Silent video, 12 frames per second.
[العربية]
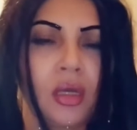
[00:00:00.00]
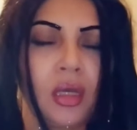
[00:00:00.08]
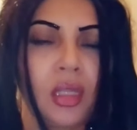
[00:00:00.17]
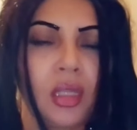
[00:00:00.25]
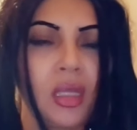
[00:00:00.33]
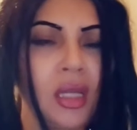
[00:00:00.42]

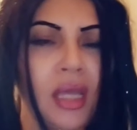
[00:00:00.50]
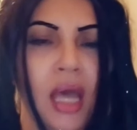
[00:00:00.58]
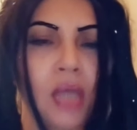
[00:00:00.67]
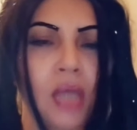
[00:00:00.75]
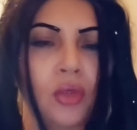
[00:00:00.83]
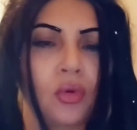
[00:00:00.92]
ديري
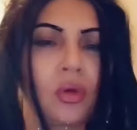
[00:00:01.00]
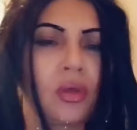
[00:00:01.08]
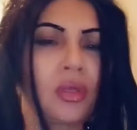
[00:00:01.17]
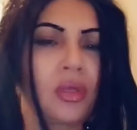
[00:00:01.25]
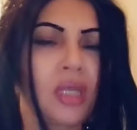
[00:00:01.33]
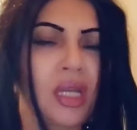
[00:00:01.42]
كاطو
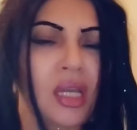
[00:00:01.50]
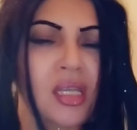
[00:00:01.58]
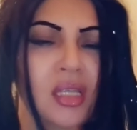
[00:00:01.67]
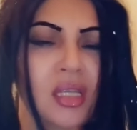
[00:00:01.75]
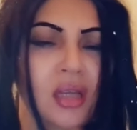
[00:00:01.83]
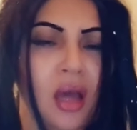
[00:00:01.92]
ديري
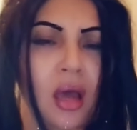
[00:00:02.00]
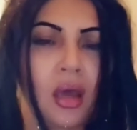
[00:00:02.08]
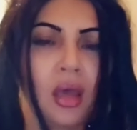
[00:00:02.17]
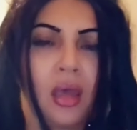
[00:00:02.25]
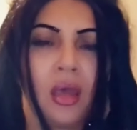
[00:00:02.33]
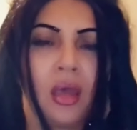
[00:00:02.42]
كسره
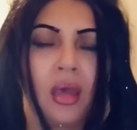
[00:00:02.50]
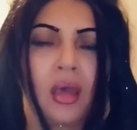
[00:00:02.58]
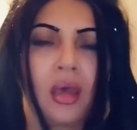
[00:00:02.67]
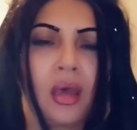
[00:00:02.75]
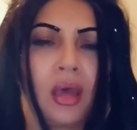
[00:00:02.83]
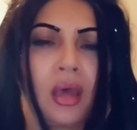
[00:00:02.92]

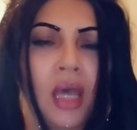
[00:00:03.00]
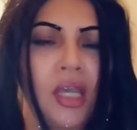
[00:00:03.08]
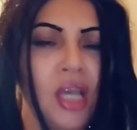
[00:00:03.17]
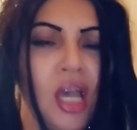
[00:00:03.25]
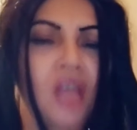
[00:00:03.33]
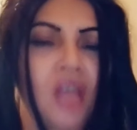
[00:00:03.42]
آه
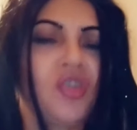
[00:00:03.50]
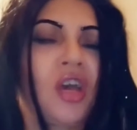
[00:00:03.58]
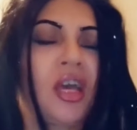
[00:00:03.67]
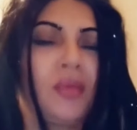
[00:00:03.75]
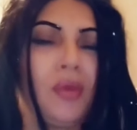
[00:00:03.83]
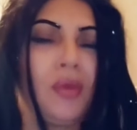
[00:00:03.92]
اي حاجه
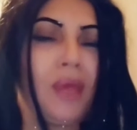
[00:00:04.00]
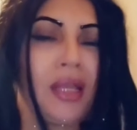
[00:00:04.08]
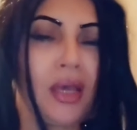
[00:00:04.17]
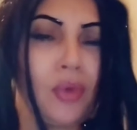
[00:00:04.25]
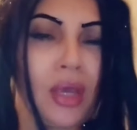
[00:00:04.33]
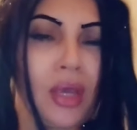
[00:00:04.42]
اخدمي مع
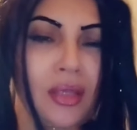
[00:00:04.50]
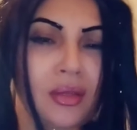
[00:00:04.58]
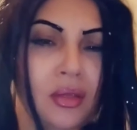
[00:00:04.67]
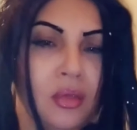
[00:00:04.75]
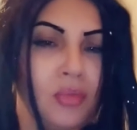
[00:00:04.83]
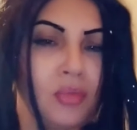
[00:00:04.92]
الحوانت
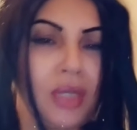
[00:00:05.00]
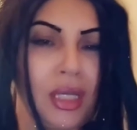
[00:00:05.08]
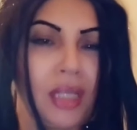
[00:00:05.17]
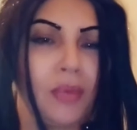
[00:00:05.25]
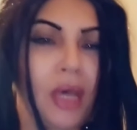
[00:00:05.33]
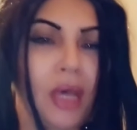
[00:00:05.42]

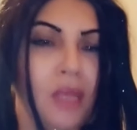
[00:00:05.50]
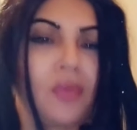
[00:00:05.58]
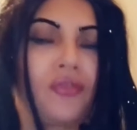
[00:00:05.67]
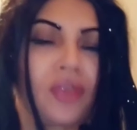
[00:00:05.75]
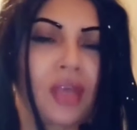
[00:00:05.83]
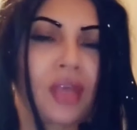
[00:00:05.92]
بيعي اخدمي
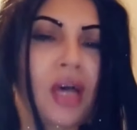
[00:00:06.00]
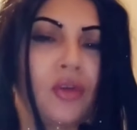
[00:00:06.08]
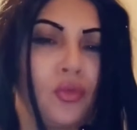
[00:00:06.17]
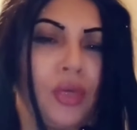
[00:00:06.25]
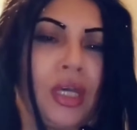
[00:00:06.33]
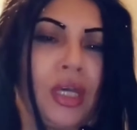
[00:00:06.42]
في الدار
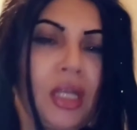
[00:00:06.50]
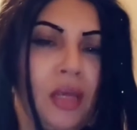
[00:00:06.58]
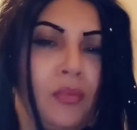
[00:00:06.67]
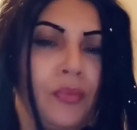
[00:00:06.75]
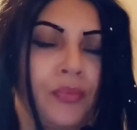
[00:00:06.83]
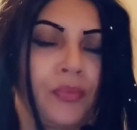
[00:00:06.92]

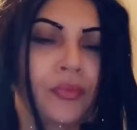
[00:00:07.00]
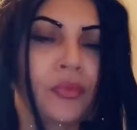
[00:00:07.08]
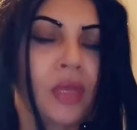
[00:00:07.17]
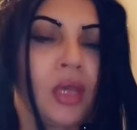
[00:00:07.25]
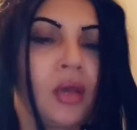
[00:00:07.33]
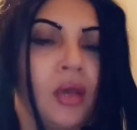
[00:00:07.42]
وبيعي
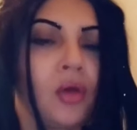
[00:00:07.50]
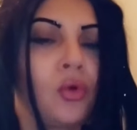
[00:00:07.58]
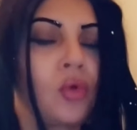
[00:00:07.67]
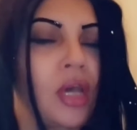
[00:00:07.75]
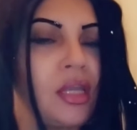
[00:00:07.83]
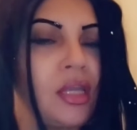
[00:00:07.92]

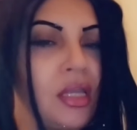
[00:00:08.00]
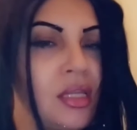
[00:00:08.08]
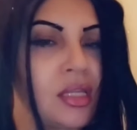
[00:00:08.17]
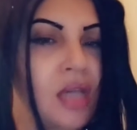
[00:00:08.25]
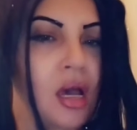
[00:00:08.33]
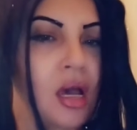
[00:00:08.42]
وكاينين
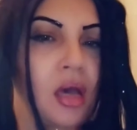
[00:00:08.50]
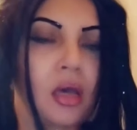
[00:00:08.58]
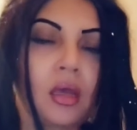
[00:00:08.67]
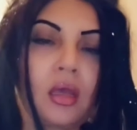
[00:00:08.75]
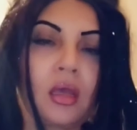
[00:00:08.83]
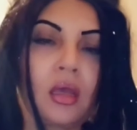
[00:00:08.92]
نساء
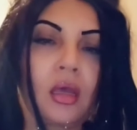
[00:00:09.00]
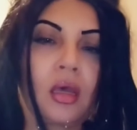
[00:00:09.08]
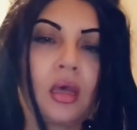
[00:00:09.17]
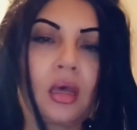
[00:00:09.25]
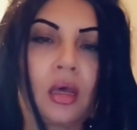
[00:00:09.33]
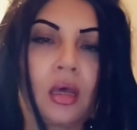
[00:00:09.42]

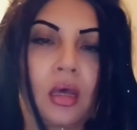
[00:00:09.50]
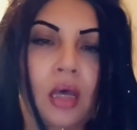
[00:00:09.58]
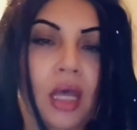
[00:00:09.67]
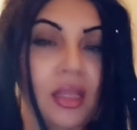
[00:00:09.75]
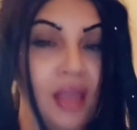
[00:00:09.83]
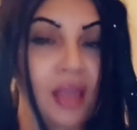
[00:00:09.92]
آه،
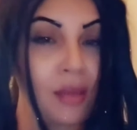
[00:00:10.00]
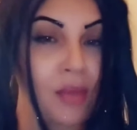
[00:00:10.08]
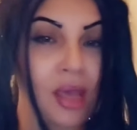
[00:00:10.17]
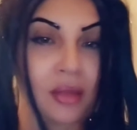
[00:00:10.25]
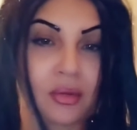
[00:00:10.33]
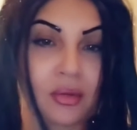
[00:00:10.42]

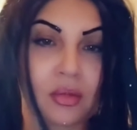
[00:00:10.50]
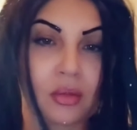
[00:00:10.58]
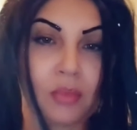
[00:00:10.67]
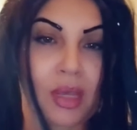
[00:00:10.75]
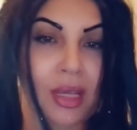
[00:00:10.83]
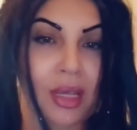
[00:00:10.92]
خدامات
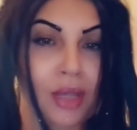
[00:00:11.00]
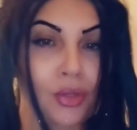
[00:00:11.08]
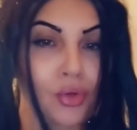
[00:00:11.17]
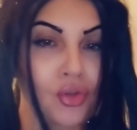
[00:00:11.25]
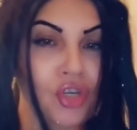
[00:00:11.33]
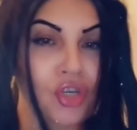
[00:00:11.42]
ما
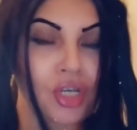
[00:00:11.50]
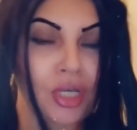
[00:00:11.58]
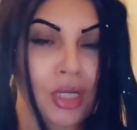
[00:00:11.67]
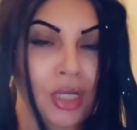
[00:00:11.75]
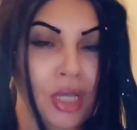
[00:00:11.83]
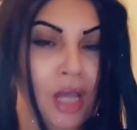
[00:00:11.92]
يقدروش
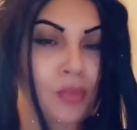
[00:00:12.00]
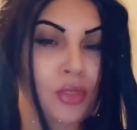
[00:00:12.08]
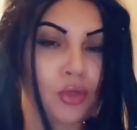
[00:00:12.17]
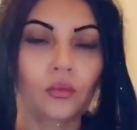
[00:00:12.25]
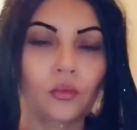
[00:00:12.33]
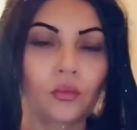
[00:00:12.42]
يخبزوا